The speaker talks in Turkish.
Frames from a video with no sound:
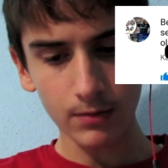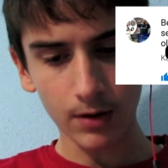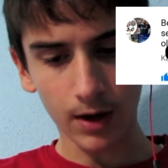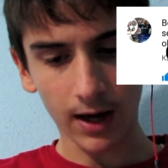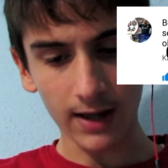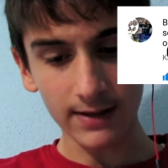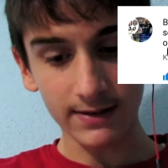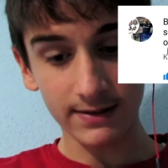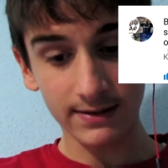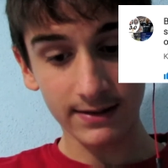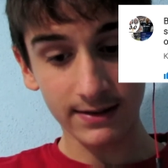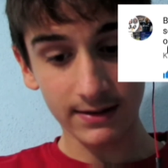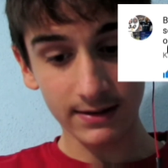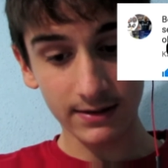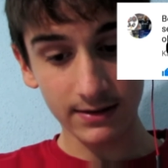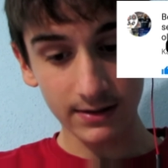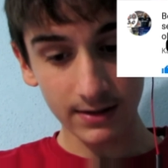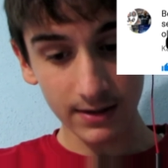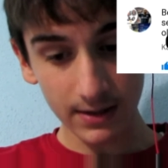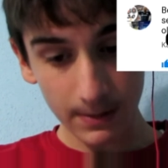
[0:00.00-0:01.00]

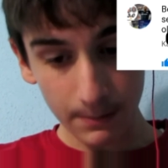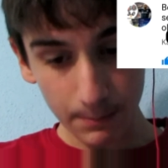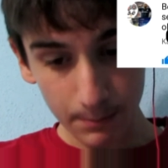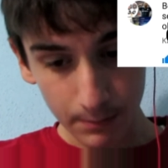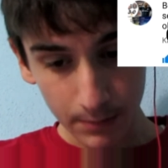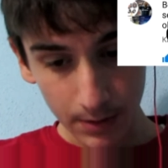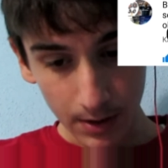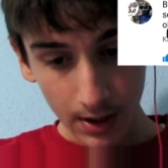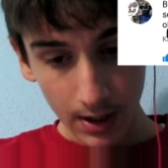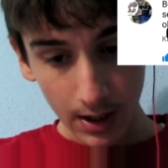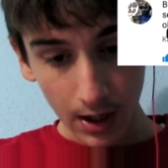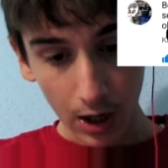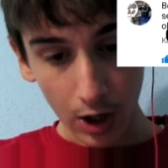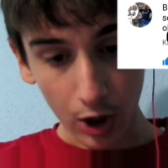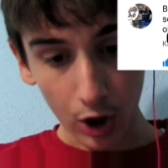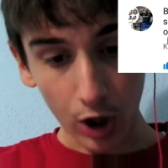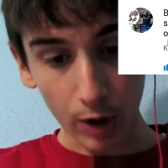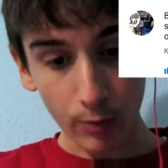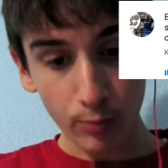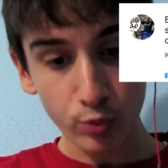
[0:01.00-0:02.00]
atıp
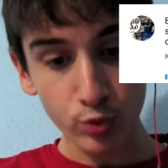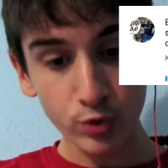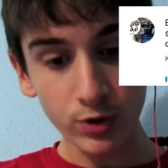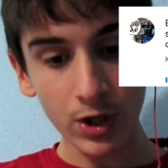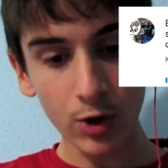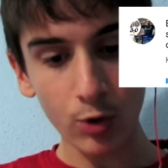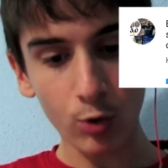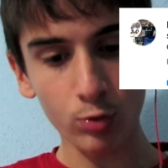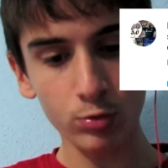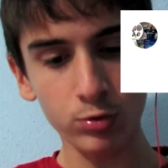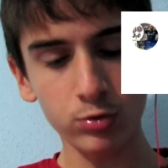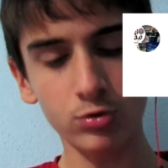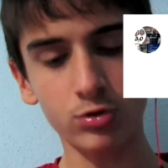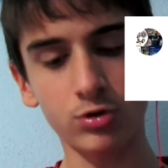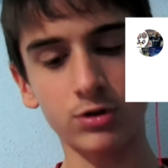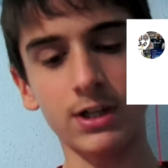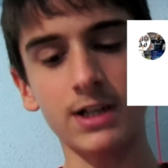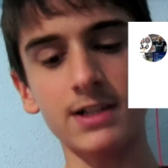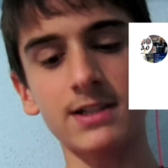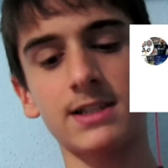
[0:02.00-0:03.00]
abone
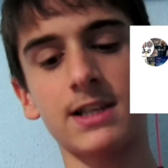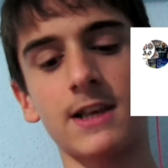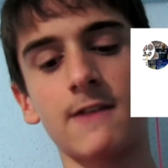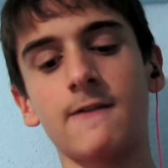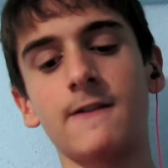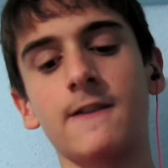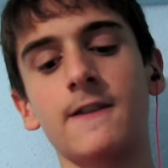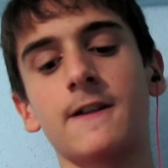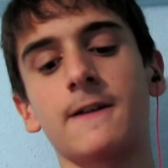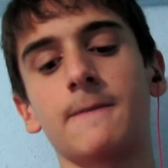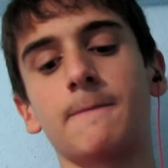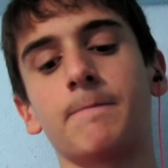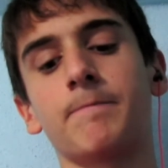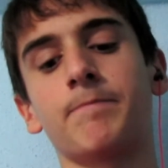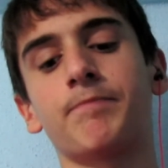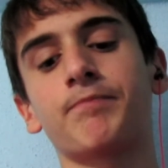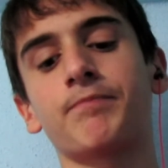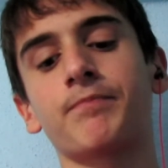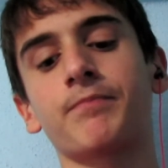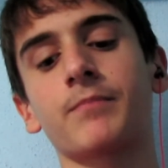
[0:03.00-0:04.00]
olursan sevinirim.
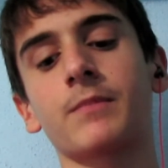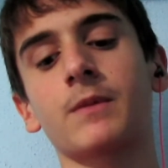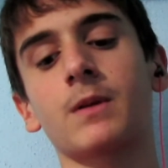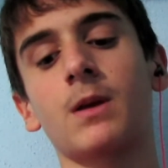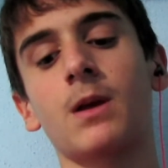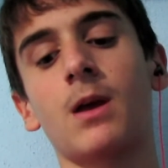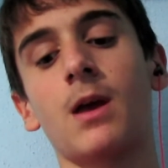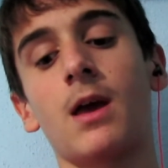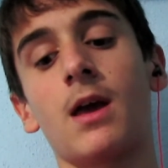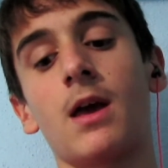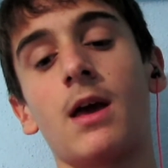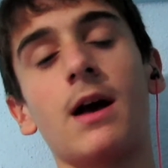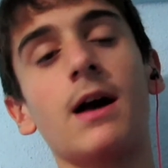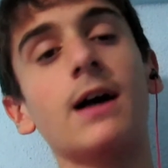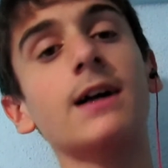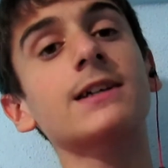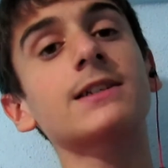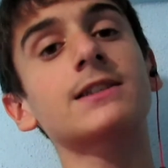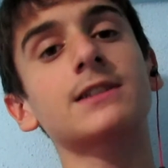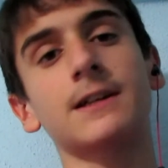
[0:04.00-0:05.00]

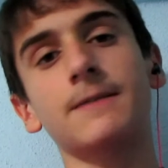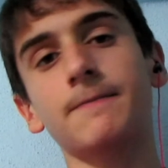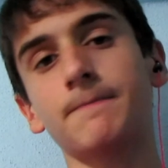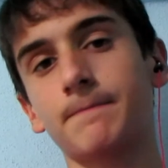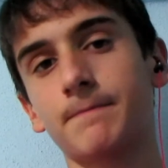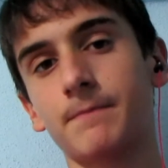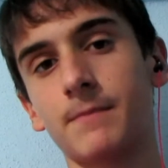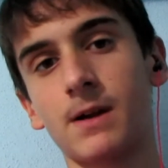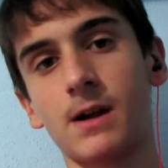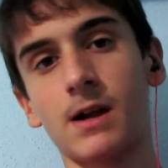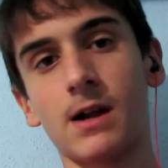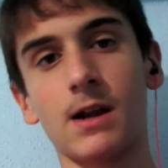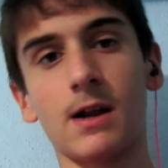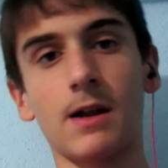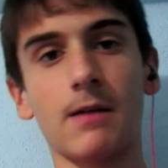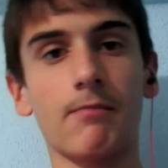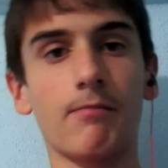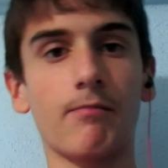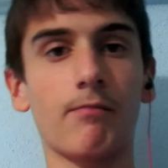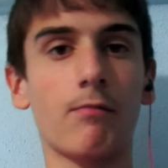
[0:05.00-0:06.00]
Arkadaşlar
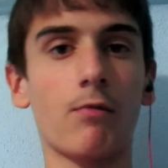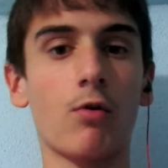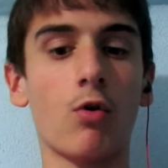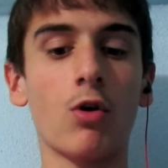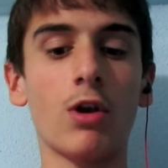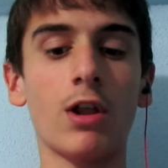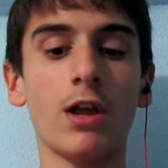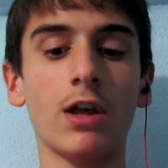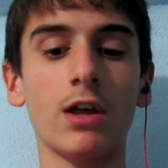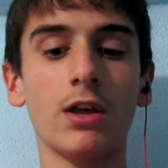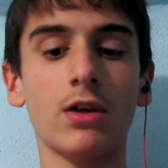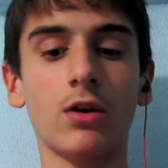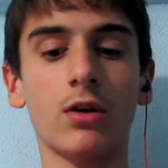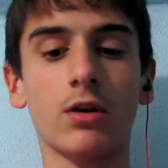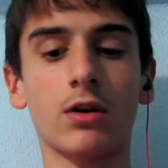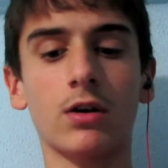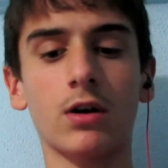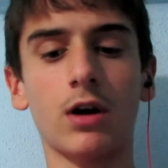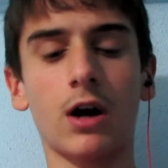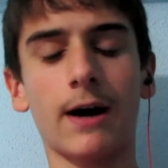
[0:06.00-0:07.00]
eee öyle
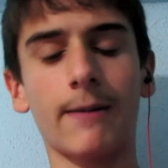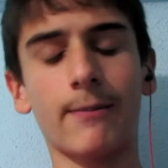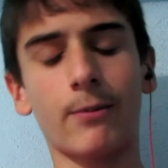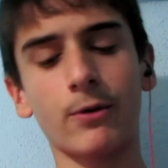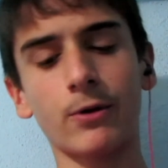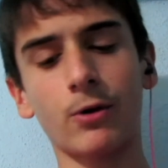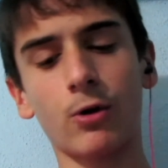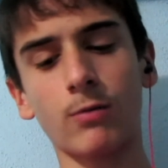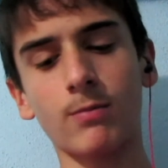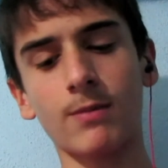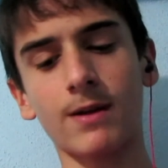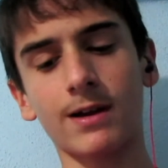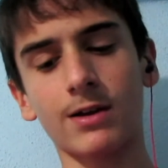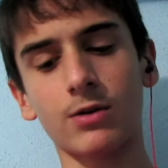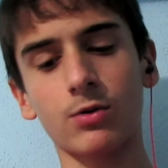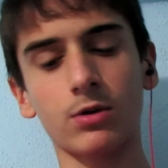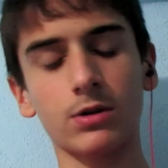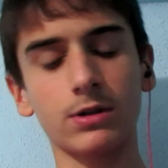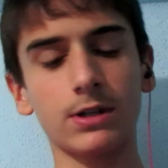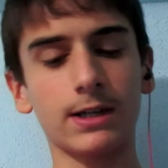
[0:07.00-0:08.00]
yok abone
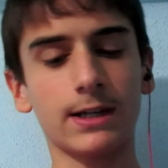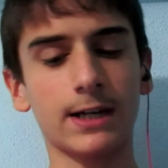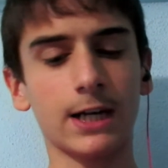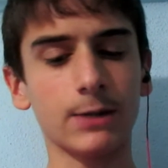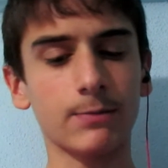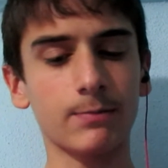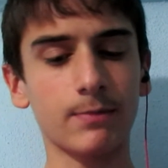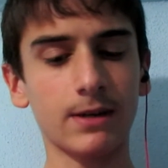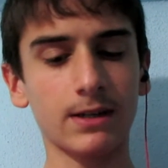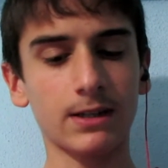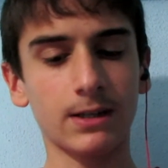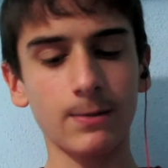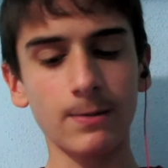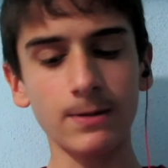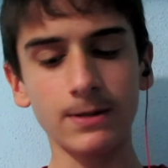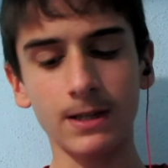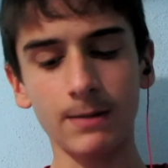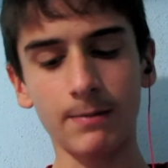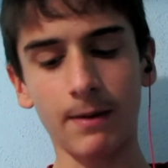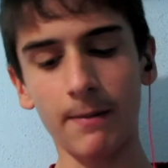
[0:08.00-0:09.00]
olmak yok like atmak
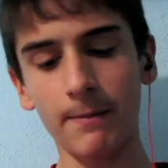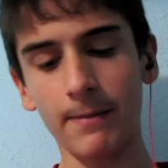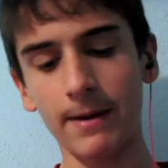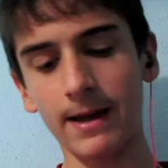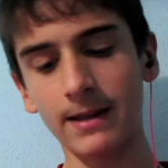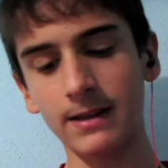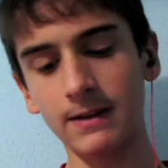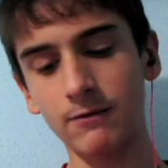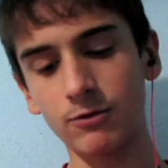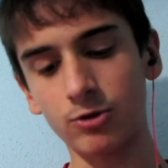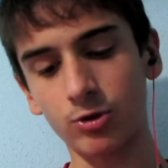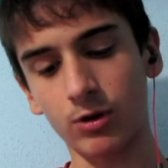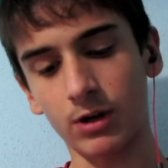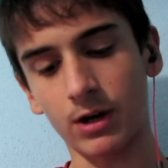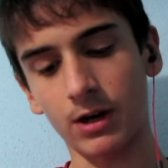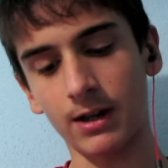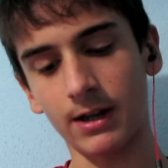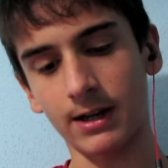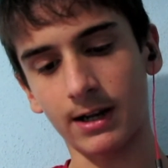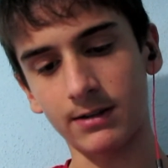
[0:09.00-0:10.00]
gibi değil. Ben beğendiğim
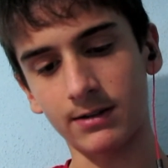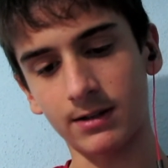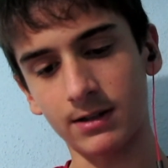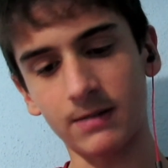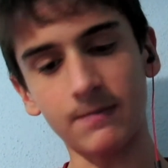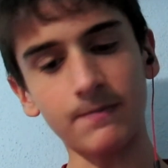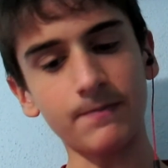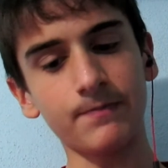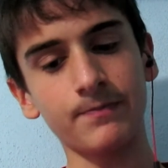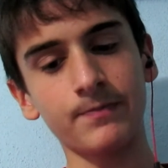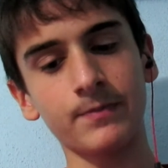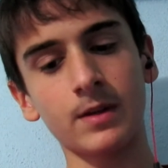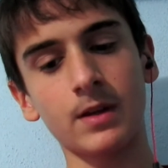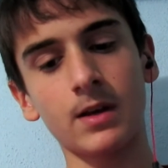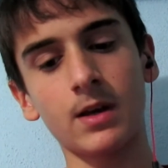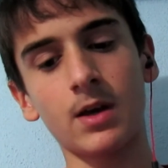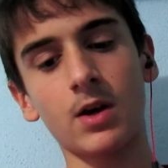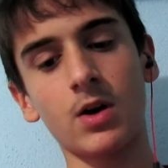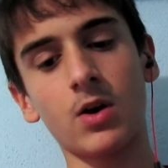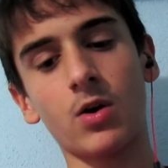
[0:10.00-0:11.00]
videoları like atarım.
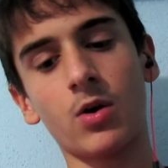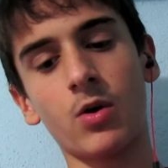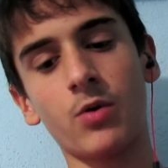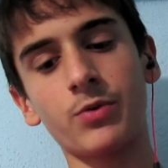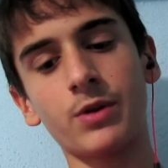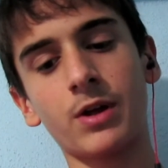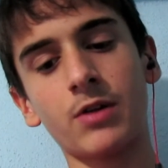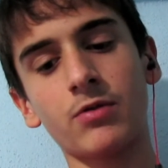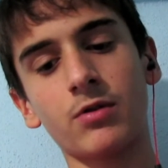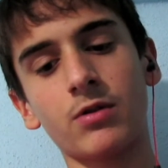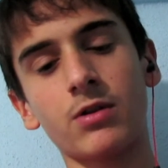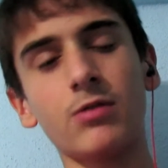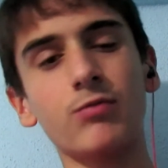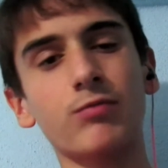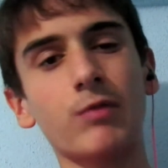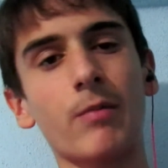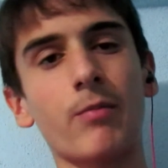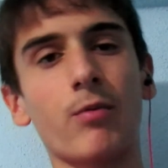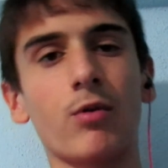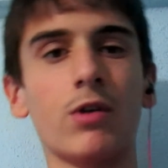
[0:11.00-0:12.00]
Ondan dolayı
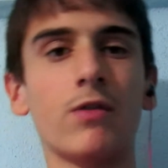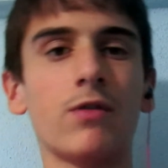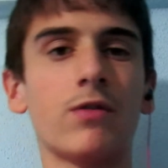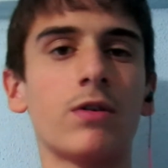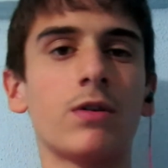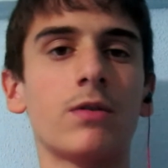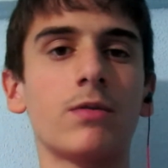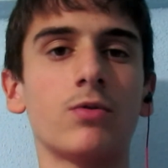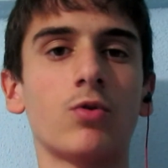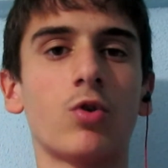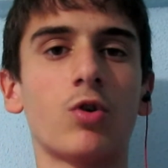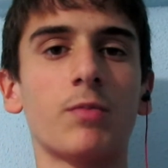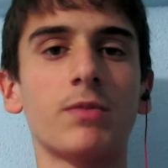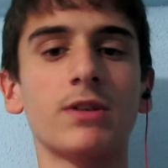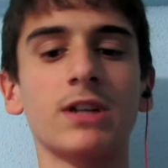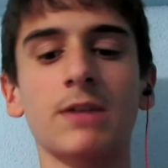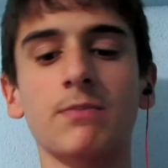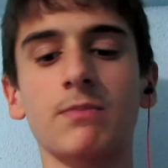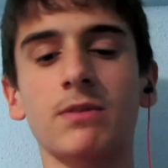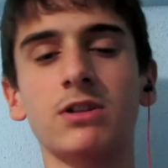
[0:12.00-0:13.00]
lütfen böyle
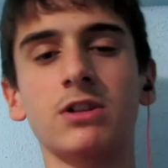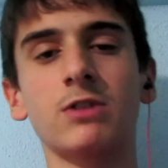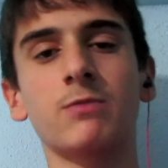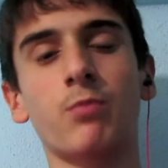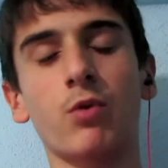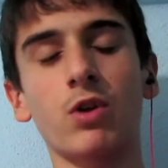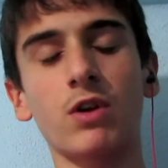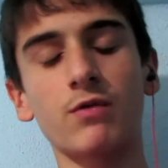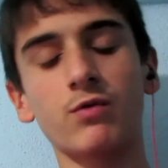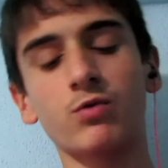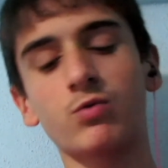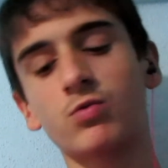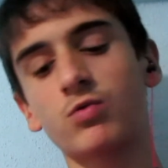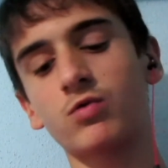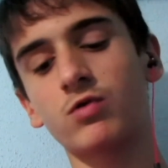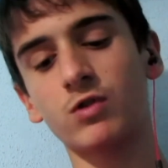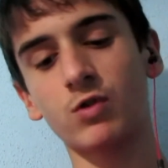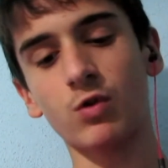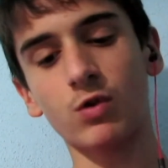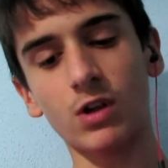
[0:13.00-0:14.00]
yorumlar atmayın deyip böyle
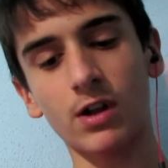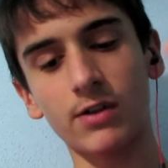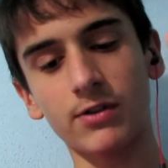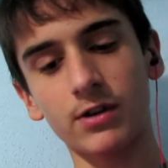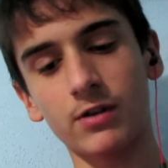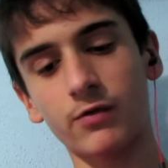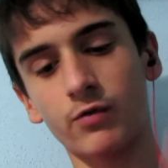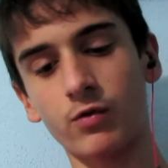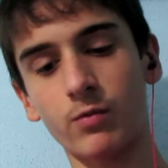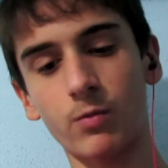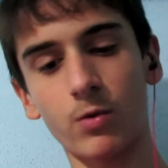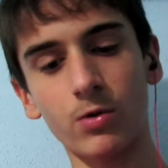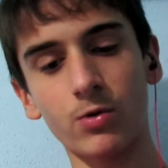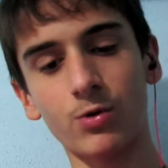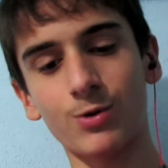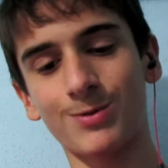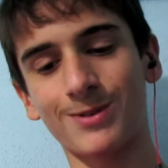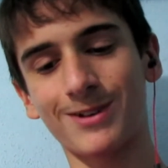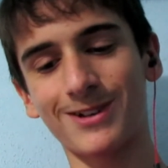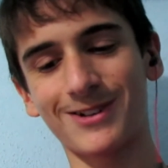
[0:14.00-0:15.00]
video, videonun altına full böyle
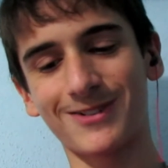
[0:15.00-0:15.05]
yorum